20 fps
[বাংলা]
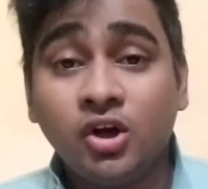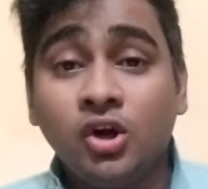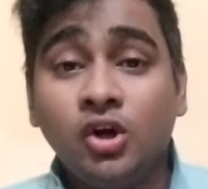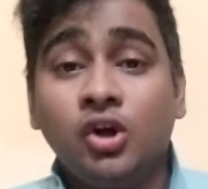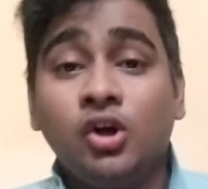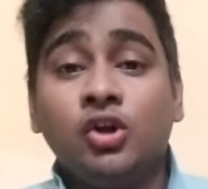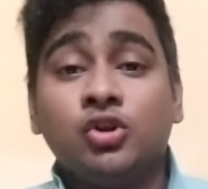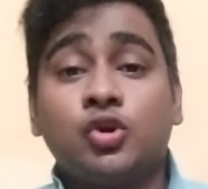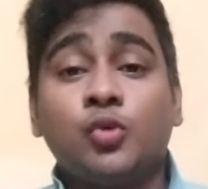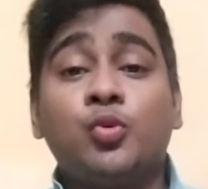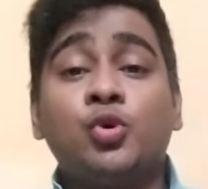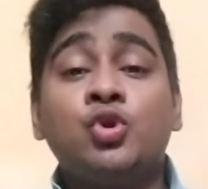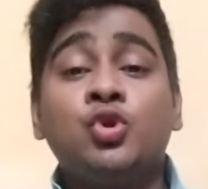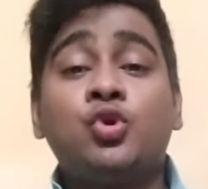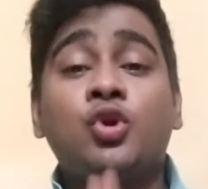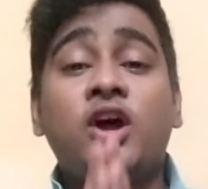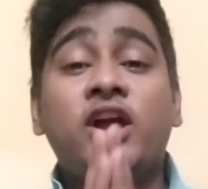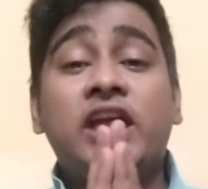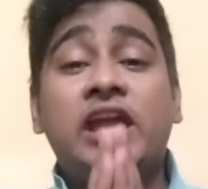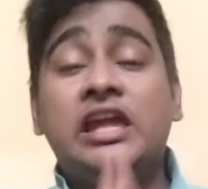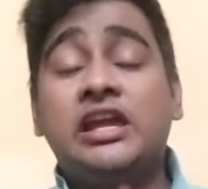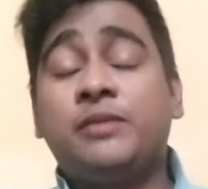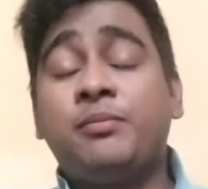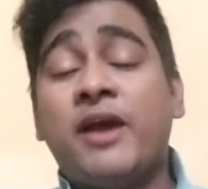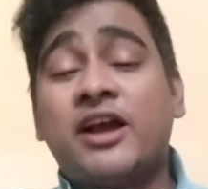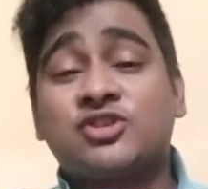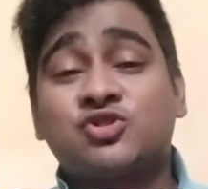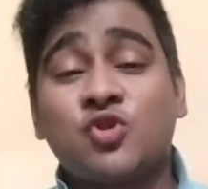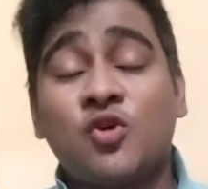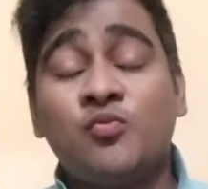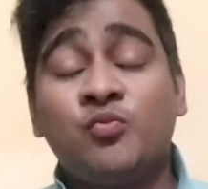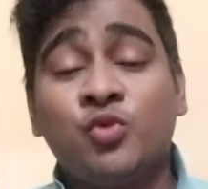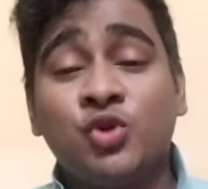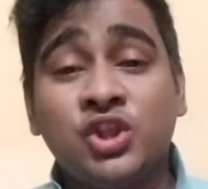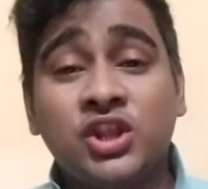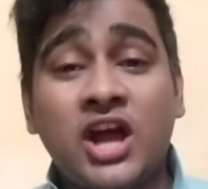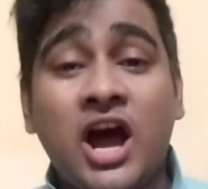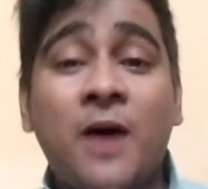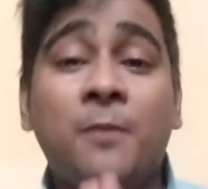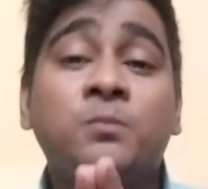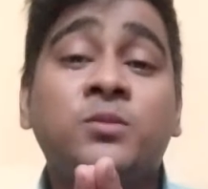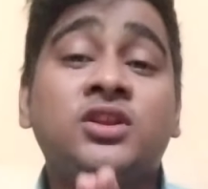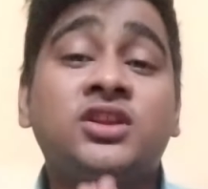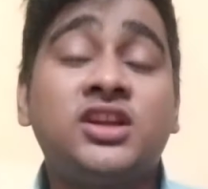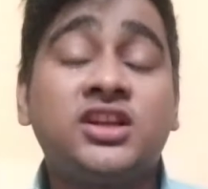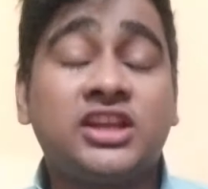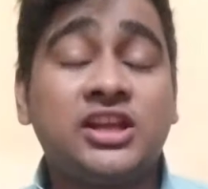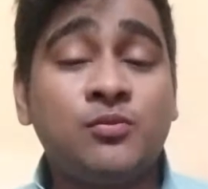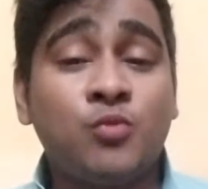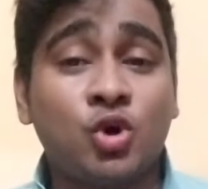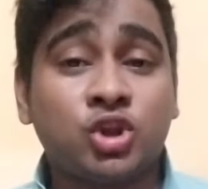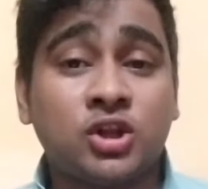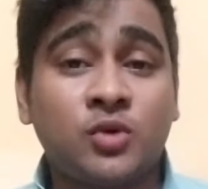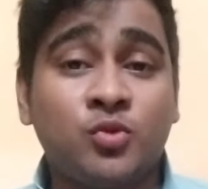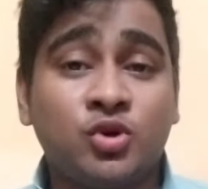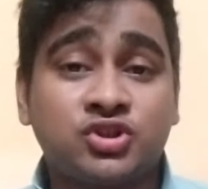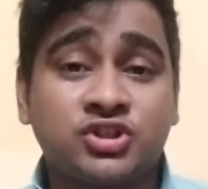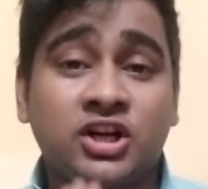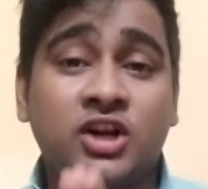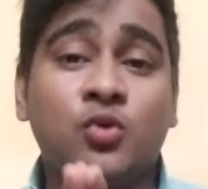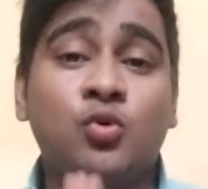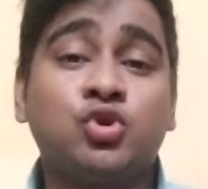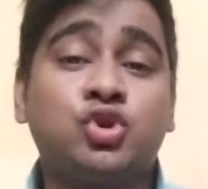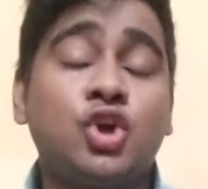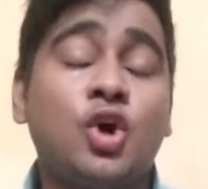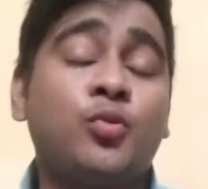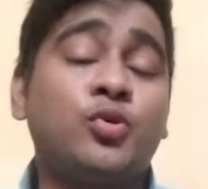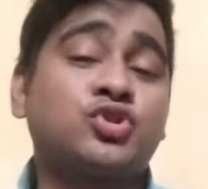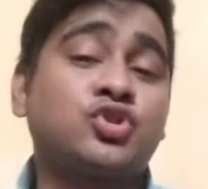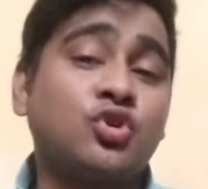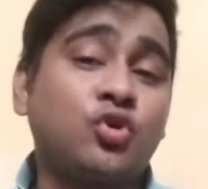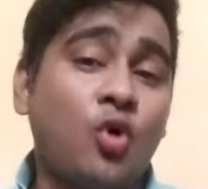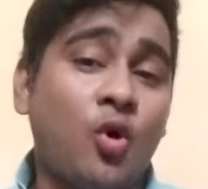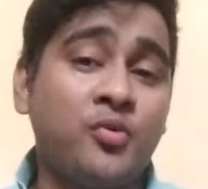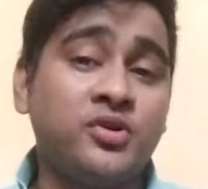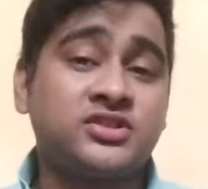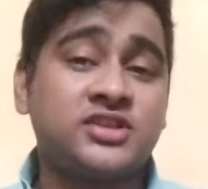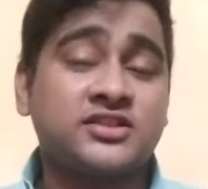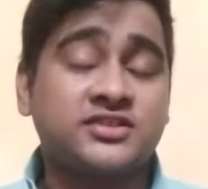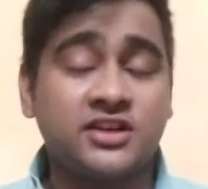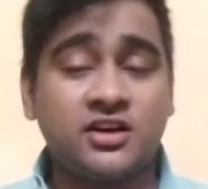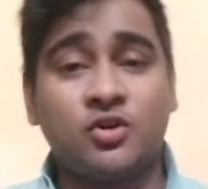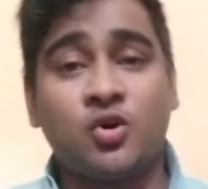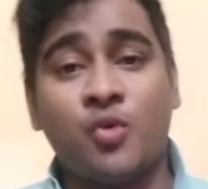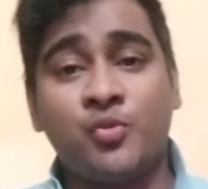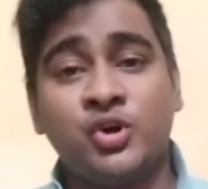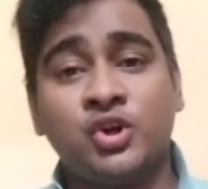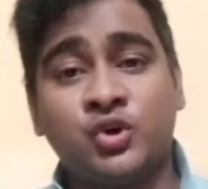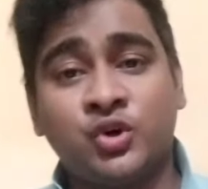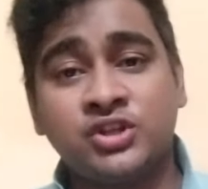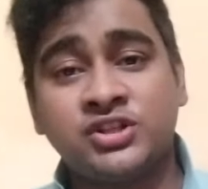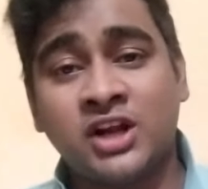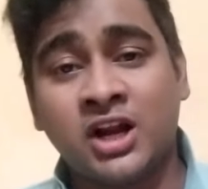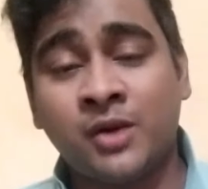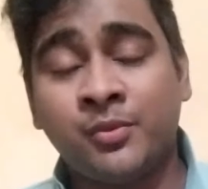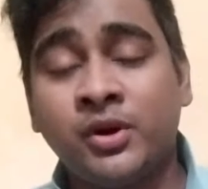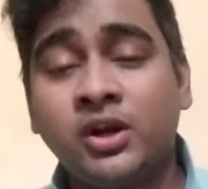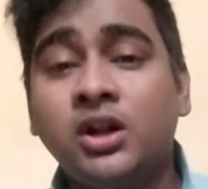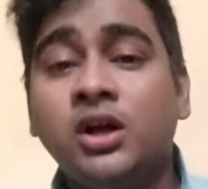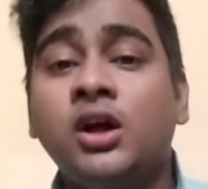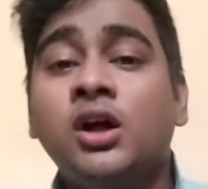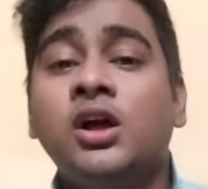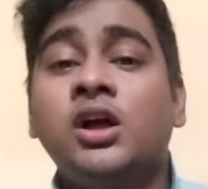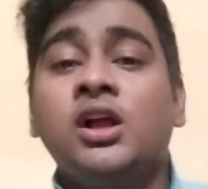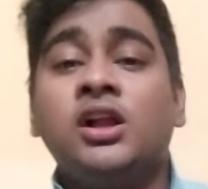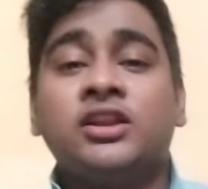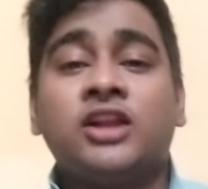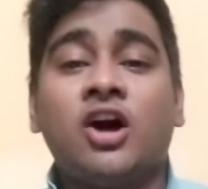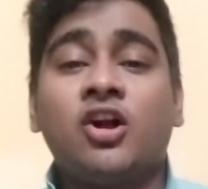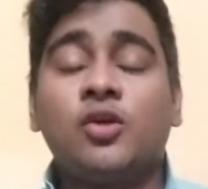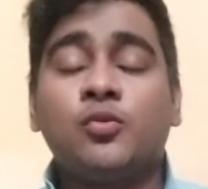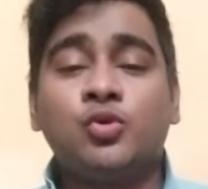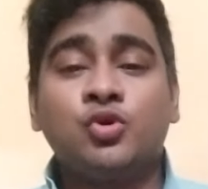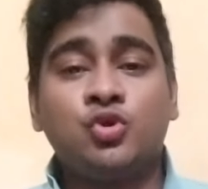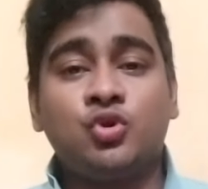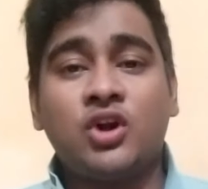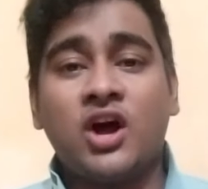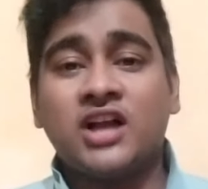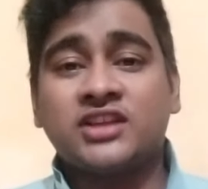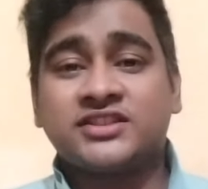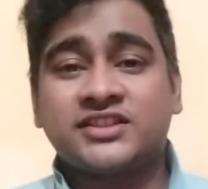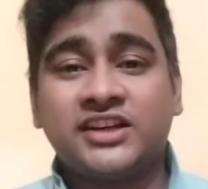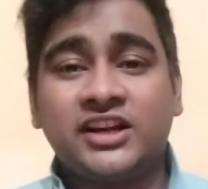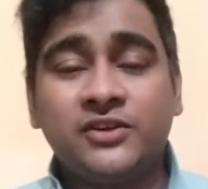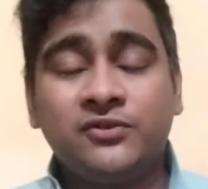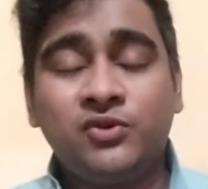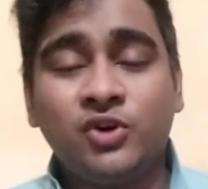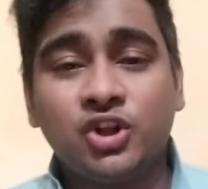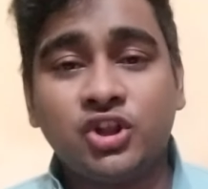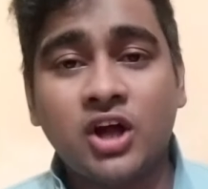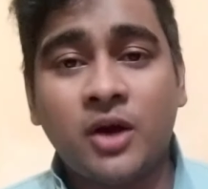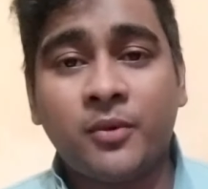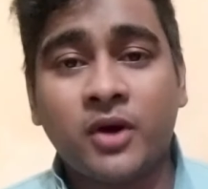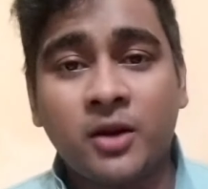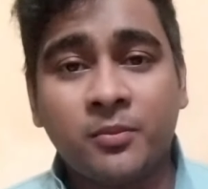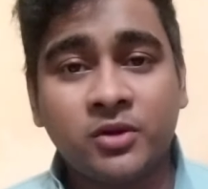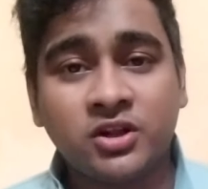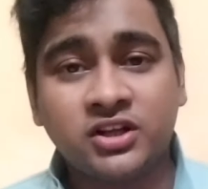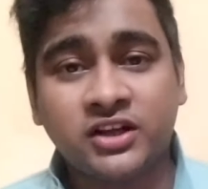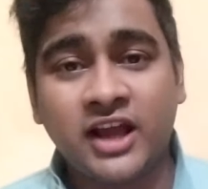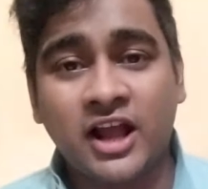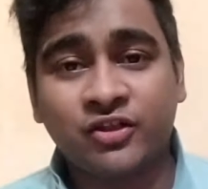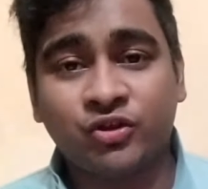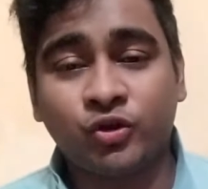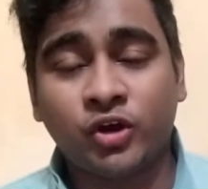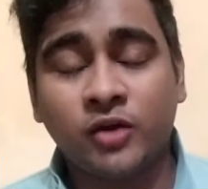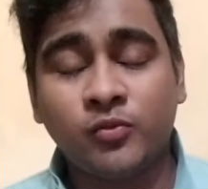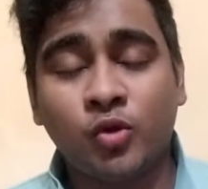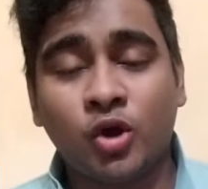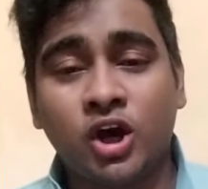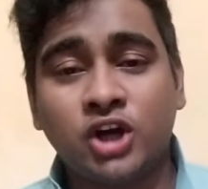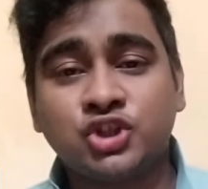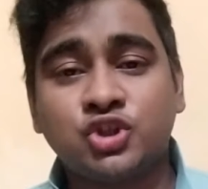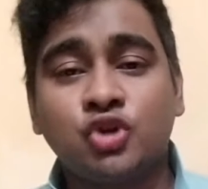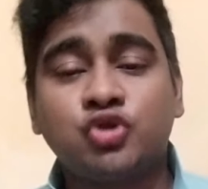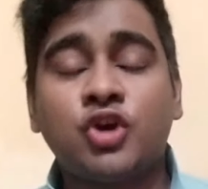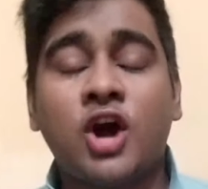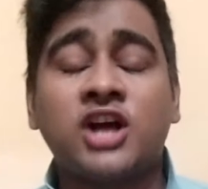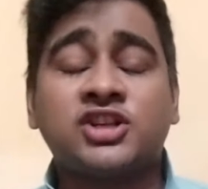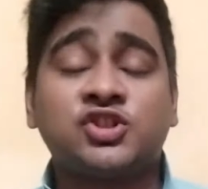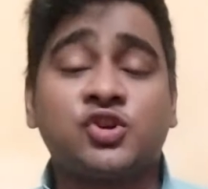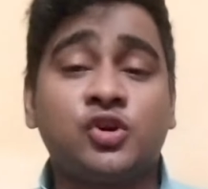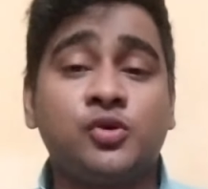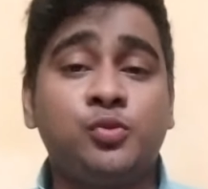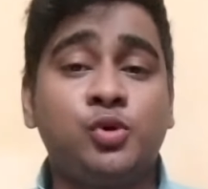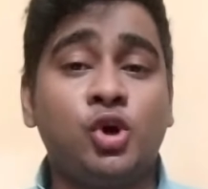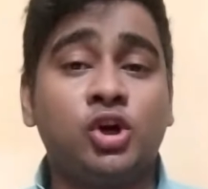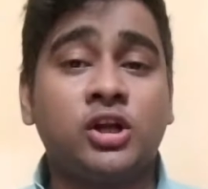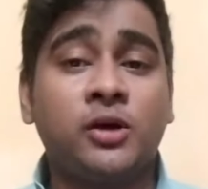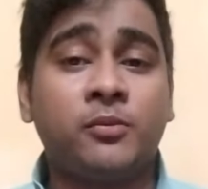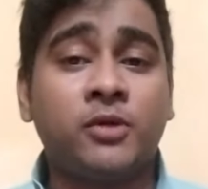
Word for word: তো বন্ধুরা এই ম্যাচ সম্বন্ধে আপনাদের কি মতামত সেটা অতি অবশ্যই কমেন্ট সেকশনে কমেন্ট করে জানাবেন তাহলে বন্ধুরা আজকের এই ভিডিওতে আমার আপনাদেরকে এতটাই বলার ছিল তো আশা করি ভিডিওটি আপনার